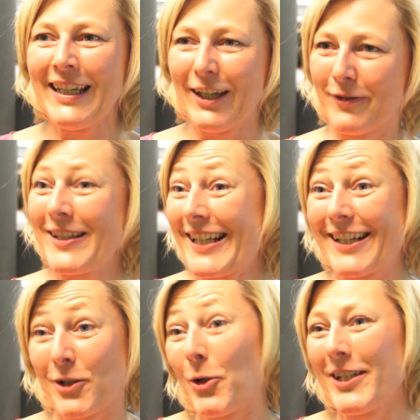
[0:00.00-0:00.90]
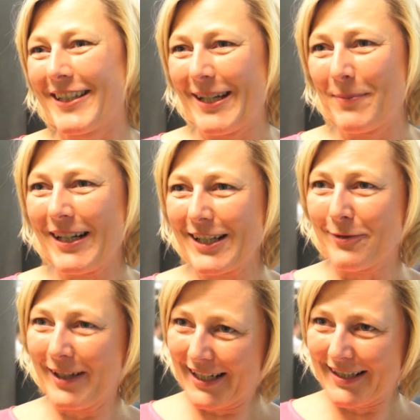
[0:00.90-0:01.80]
Ich finde es ein ganz tolles Thema. Also
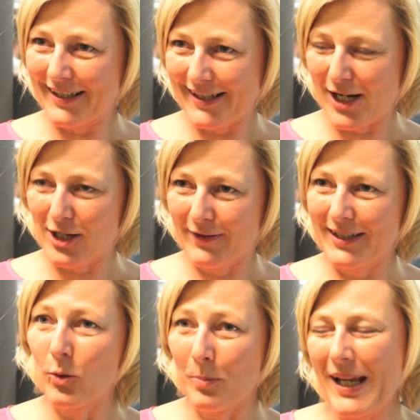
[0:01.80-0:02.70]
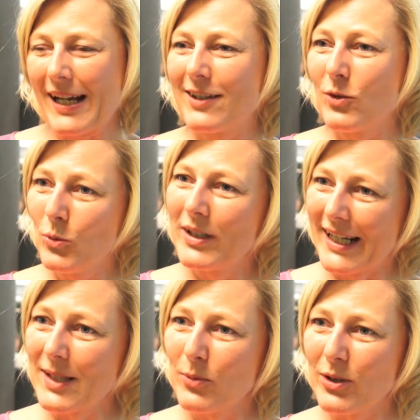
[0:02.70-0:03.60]
vernetzte Gesellschaft ist auch mehr als nur
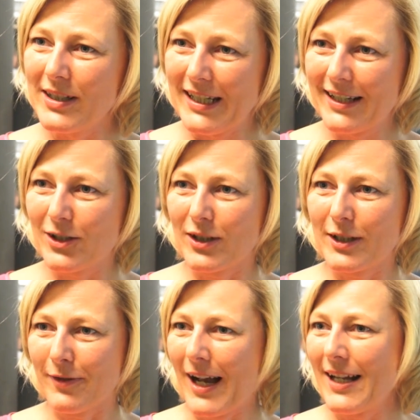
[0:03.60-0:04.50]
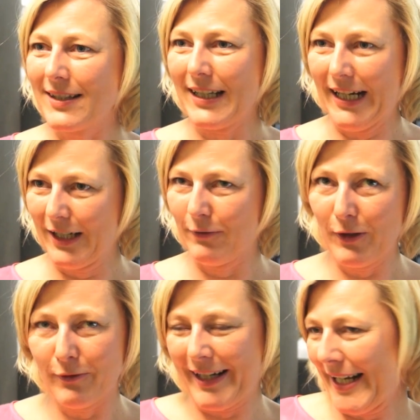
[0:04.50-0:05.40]
Netzpolitik, sondern es fragt sich eigentlich,
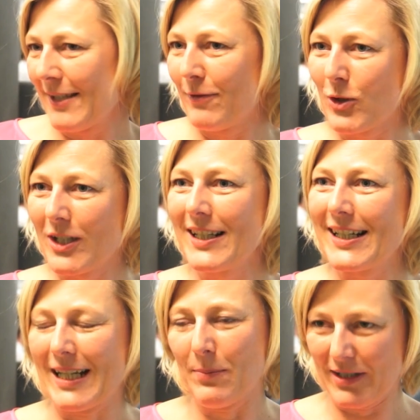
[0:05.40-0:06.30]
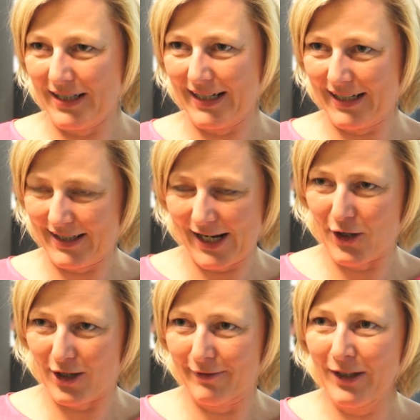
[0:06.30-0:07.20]
wie vernetzen wir uns insgesamt in der
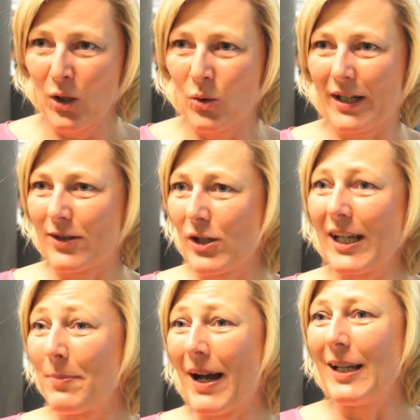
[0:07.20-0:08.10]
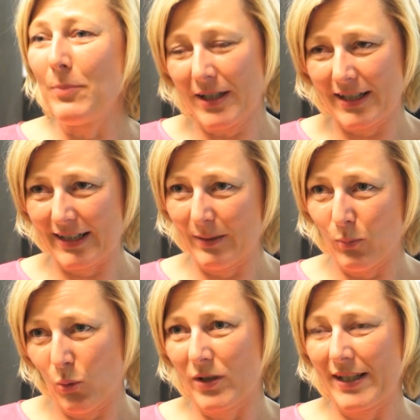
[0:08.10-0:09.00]
Gesellschaft? Und da sollen eben alle mit im
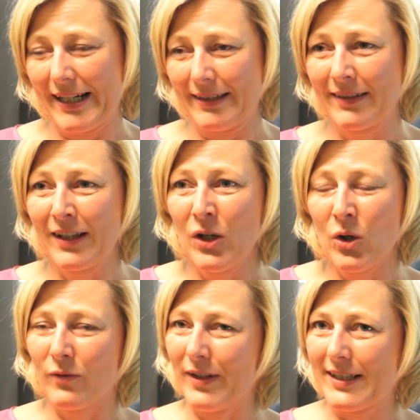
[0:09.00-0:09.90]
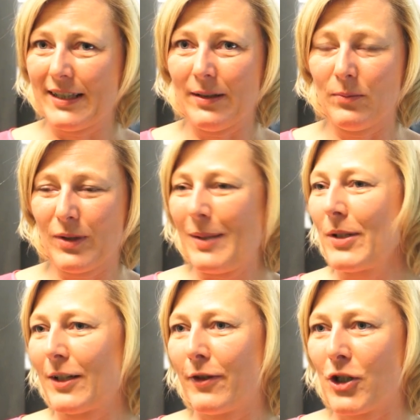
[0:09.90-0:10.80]
Boot sein. Und was ähm, gibt
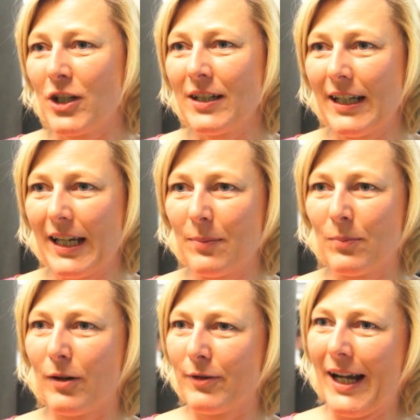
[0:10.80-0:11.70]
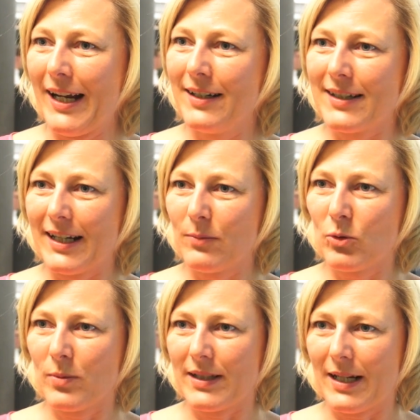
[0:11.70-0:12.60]
es ganz verschiedene Ebenen. Auf der einen Seite
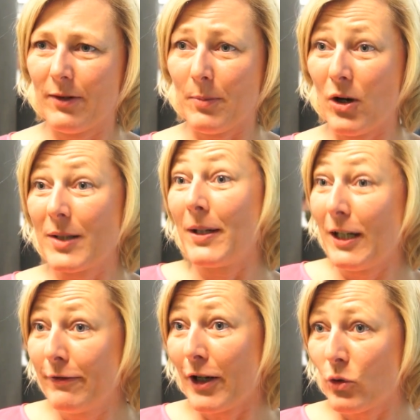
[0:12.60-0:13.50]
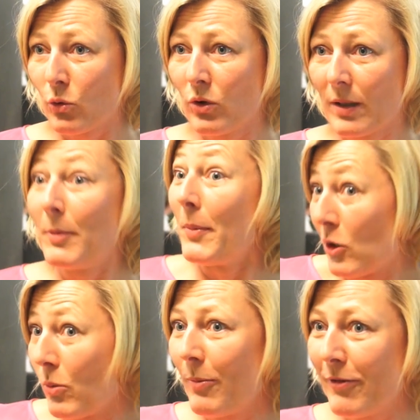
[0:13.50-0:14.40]
muss man sagen, wir brauchen erstmal eine Infrastruktur, damit man
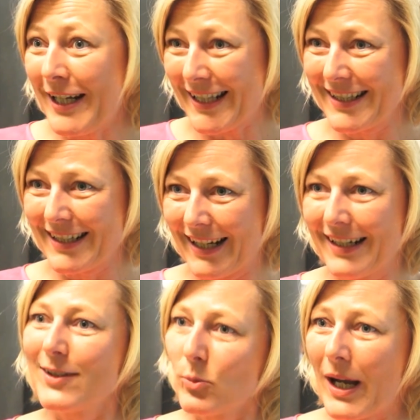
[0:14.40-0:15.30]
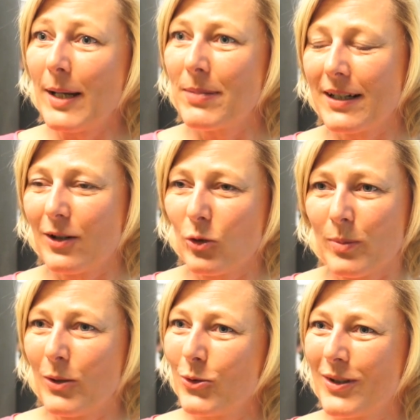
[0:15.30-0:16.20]
sich überhaupt vernetzen kann. Also
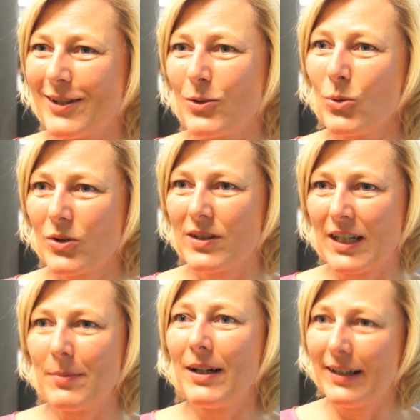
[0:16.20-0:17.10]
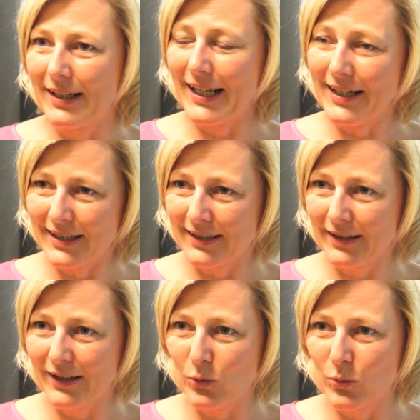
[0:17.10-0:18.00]
Breitbandausbau ist ein ganz großes Thema in den ländlichen
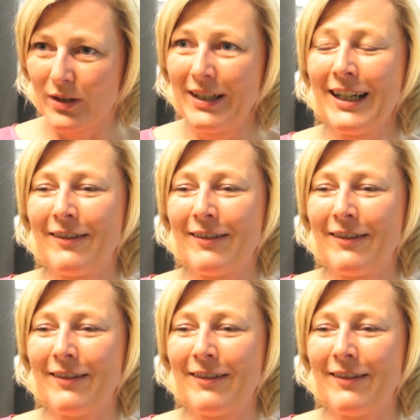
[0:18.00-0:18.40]
Regionen.